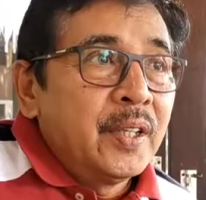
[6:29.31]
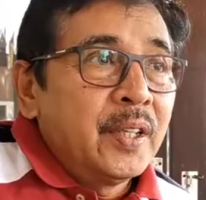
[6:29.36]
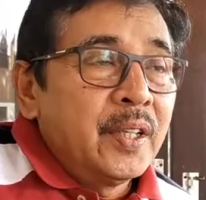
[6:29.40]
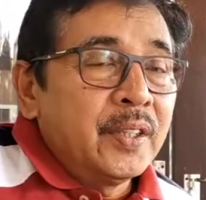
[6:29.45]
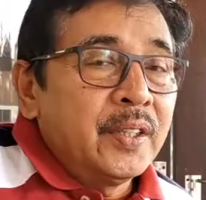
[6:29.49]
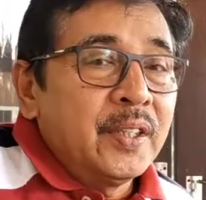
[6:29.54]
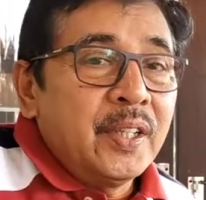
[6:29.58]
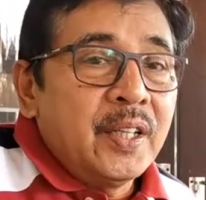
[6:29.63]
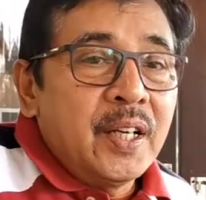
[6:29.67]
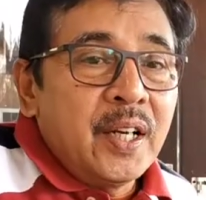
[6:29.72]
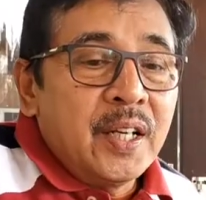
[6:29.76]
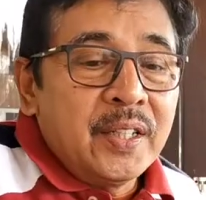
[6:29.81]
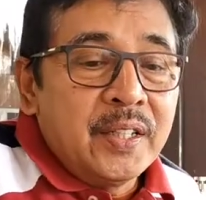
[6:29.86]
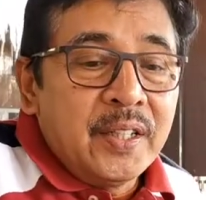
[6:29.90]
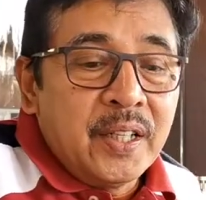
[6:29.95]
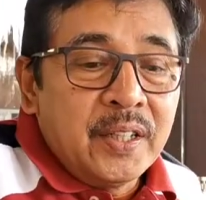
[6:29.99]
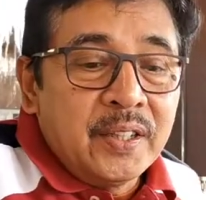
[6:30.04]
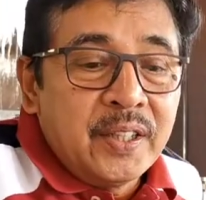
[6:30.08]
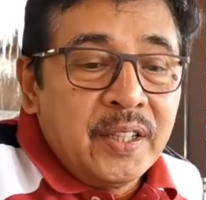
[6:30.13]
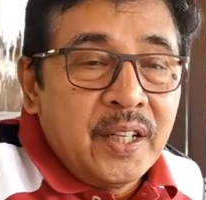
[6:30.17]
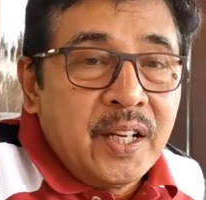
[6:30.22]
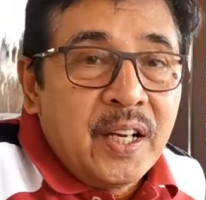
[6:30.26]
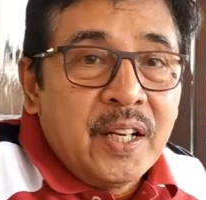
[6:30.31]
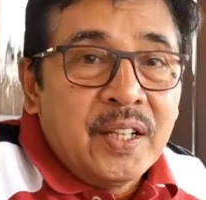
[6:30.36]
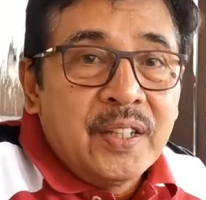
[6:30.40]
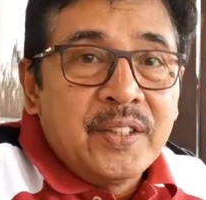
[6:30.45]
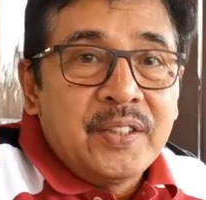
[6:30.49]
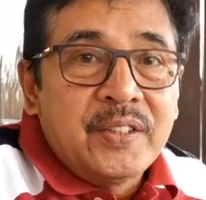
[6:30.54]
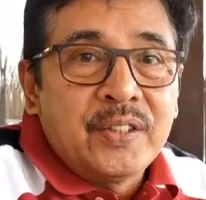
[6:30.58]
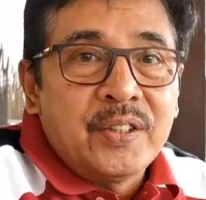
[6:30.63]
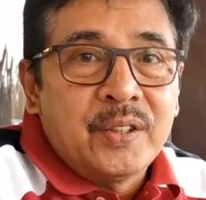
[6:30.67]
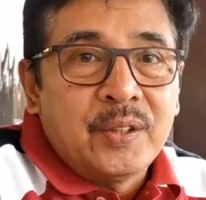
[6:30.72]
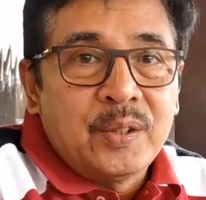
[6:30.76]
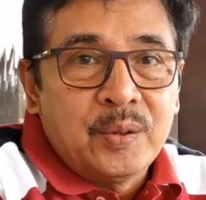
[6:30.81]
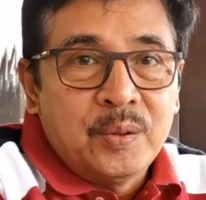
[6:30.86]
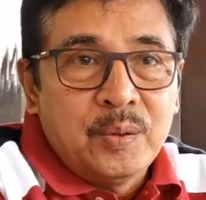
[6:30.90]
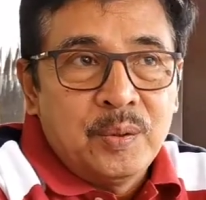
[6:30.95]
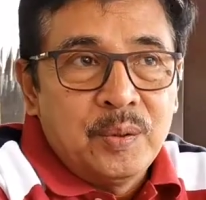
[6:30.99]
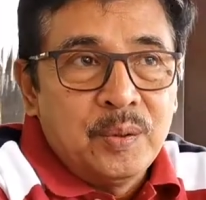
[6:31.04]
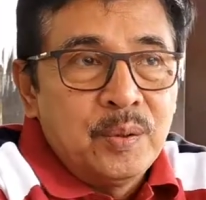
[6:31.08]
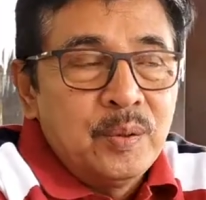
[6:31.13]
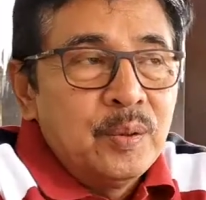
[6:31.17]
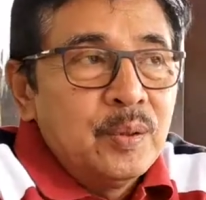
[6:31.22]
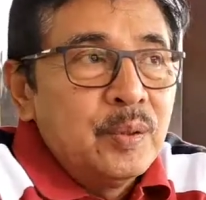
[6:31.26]
Ketika dia tinggal di
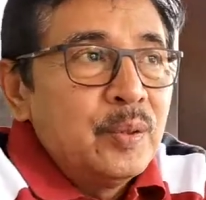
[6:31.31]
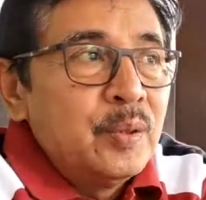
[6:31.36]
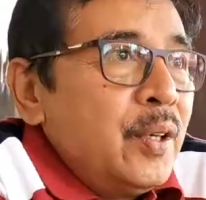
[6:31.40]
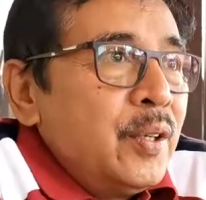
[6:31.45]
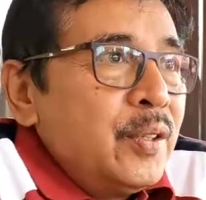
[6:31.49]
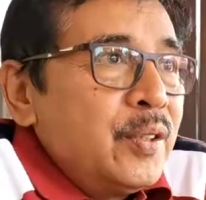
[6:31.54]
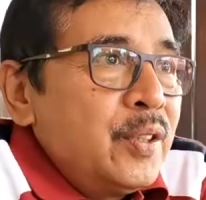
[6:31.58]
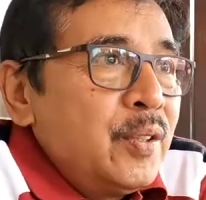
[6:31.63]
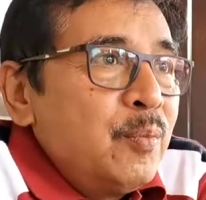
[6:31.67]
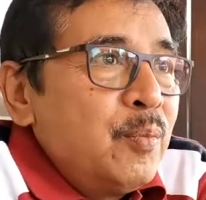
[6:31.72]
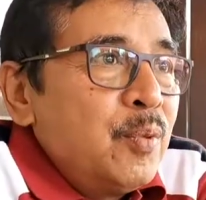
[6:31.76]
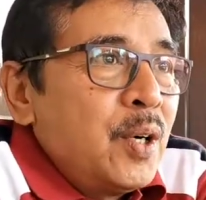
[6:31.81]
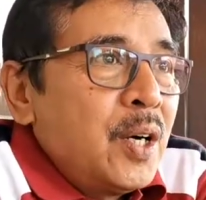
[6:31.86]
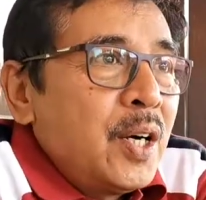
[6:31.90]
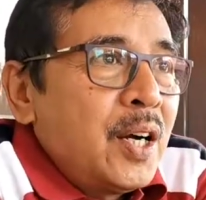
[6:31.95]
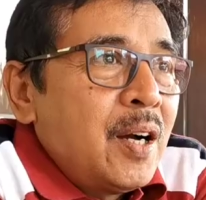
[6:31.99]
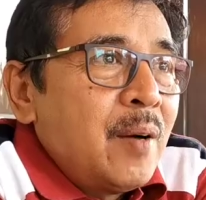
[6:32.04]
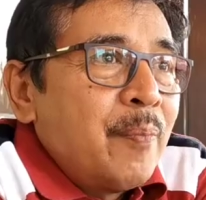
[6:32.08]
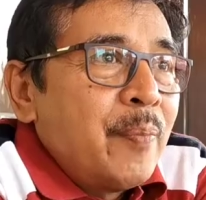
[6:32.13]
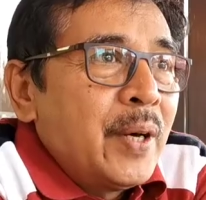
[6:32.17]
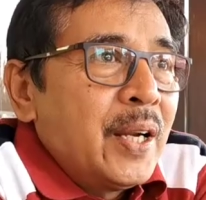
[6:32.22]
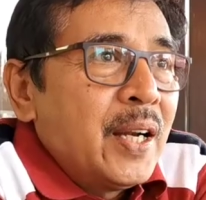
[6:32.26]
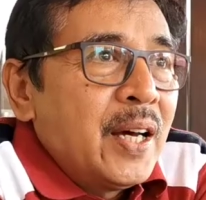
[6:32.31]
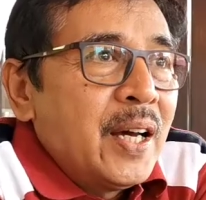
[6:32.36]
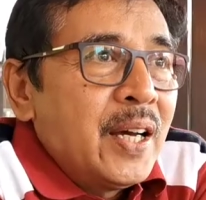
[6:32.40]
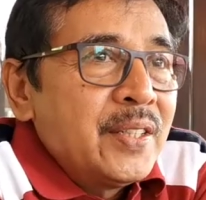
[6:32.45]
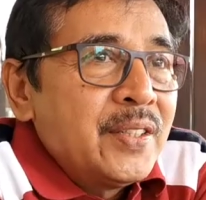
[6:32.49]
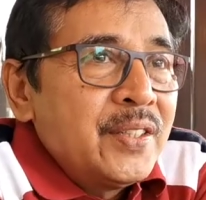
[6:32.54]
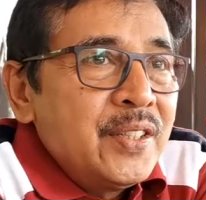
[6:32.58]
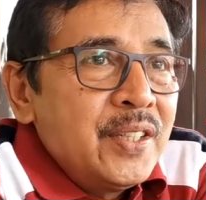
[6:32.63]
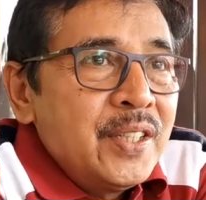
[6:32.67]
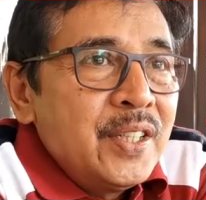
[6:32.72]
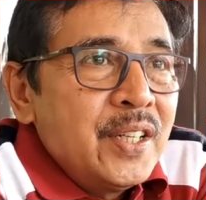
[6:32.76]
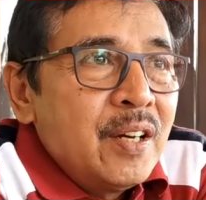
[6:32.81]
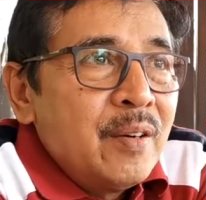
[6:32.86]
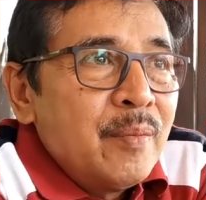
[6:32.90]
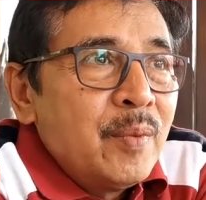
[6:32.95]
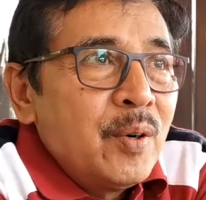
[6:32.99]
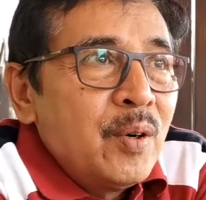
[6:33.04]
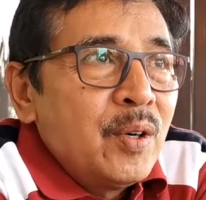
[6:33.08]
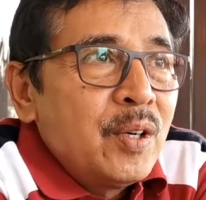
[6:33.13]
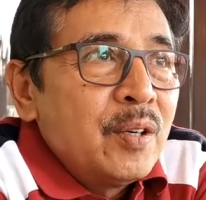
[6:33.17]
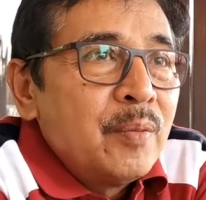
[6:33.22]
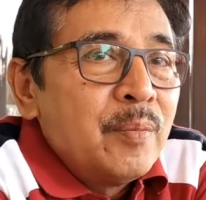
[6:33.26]
situ, sebuah kapal haji yang
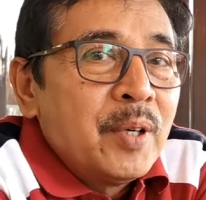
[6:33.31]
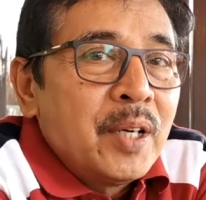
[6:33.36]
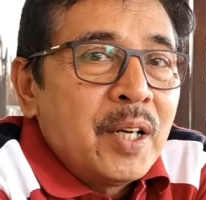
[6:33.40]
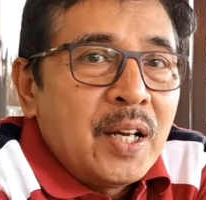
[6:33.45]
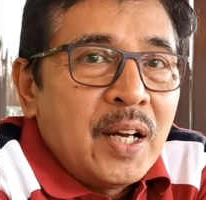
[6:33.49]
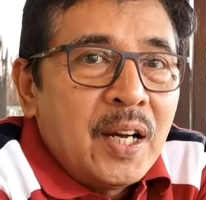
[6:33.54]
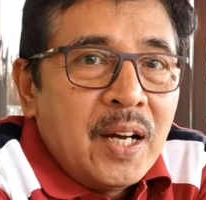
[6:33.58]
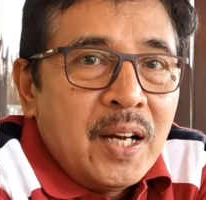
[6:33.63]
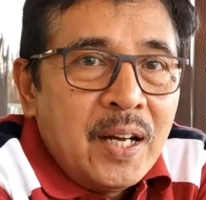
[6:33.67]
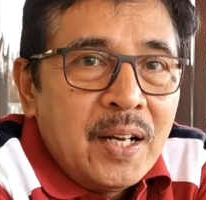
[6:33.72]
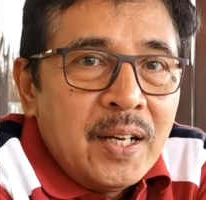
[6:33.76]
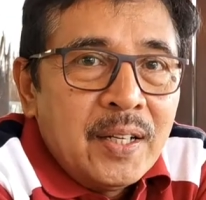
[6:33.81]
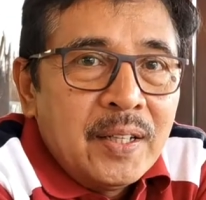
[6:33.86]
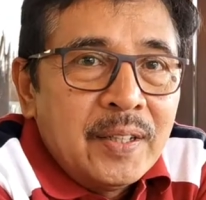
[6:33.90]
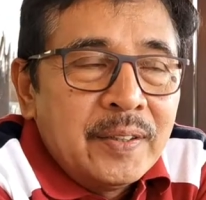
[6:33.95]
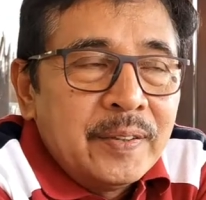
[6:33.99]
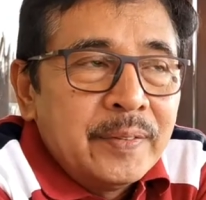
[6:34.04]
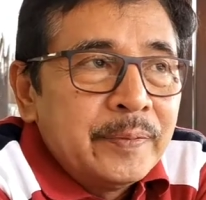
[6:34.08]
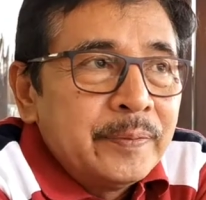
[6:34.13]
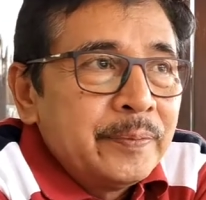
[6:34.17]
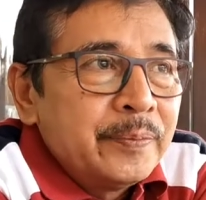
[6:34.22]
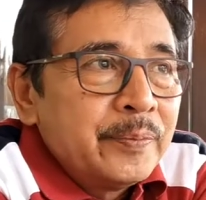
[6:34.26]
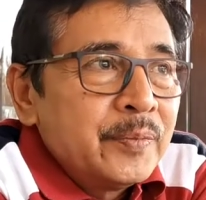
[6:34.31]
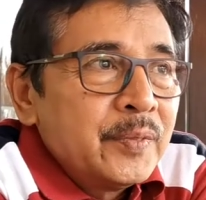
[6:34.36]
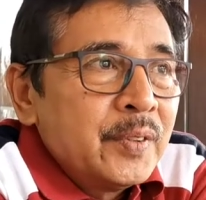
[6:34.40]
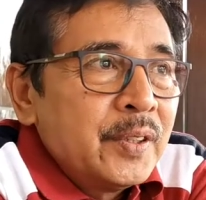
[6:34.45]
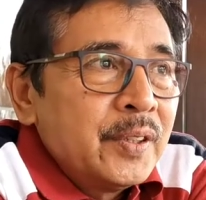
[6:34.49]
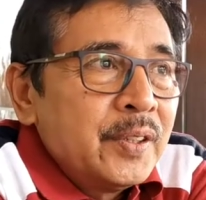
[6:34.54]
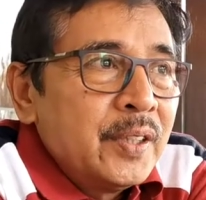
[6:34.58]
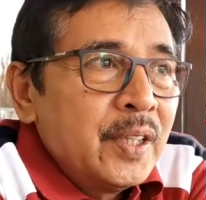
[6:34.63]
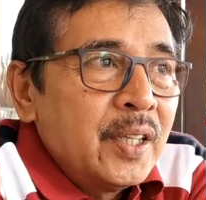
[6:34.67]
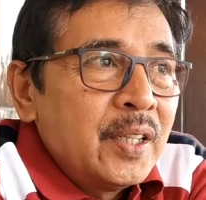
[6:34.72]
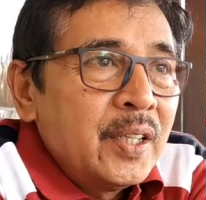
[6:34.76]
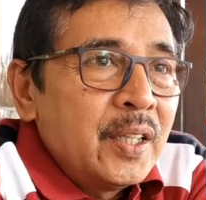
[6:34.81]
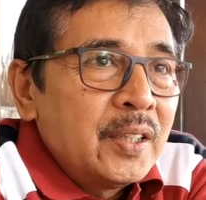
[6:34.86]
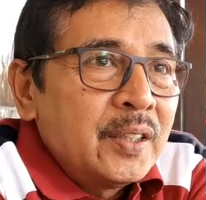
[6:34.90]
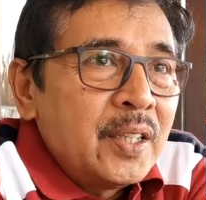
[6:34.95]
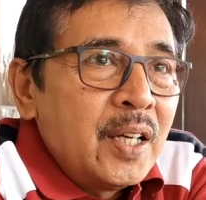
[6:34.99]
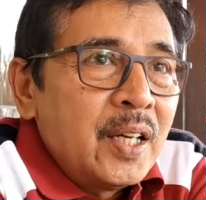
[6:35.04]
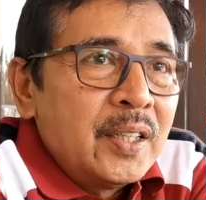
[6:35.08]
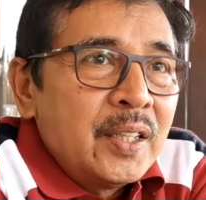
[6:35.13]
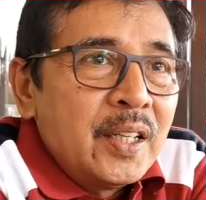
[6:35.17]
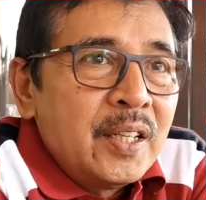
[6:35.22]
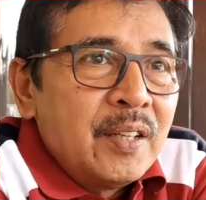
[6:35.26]
mau ke Mekah yang
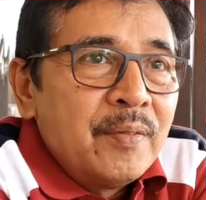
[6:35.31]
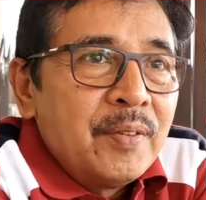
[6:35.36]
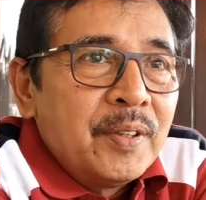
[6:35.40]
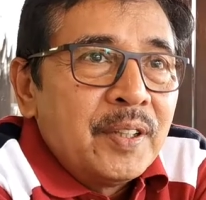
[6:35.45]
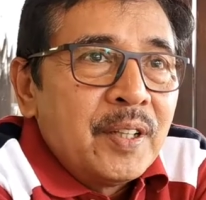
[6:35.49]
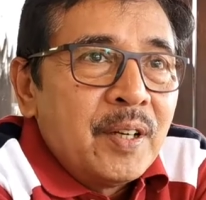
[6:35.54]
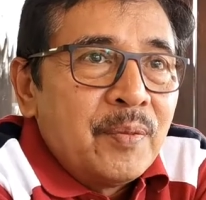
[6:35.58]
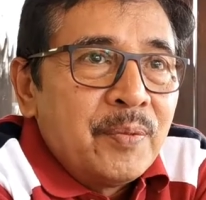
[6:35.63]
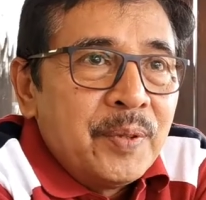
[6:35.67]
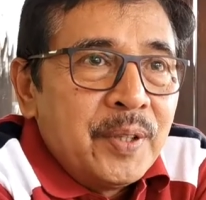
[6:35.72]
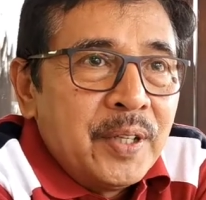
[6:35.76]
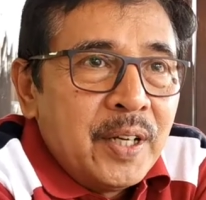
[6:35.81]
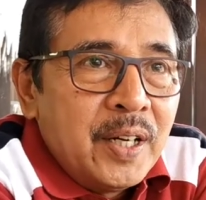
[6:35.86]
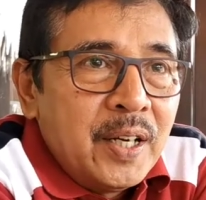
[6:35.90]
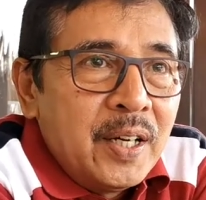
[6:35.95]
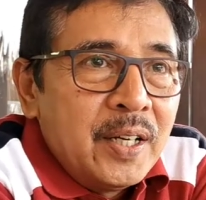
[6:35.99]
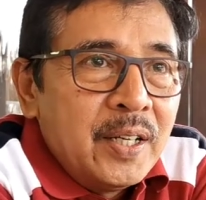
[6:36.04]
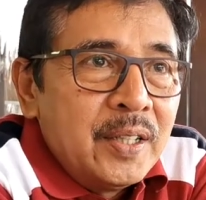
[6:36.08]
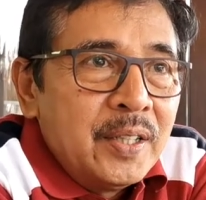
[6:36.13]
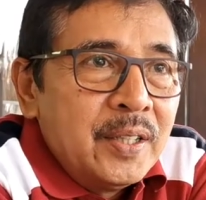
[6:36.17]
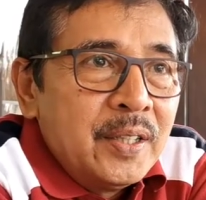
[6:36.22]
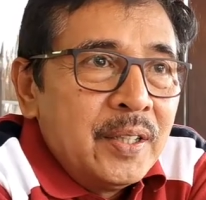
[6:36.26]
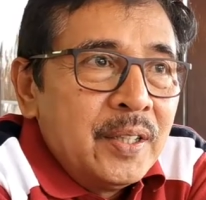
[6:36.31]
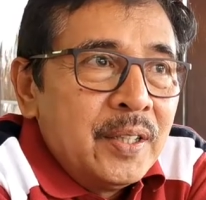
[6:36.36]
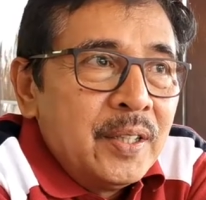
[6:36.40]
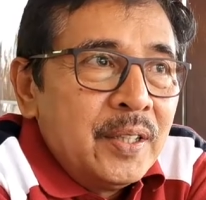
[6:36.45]
datang dari Batavia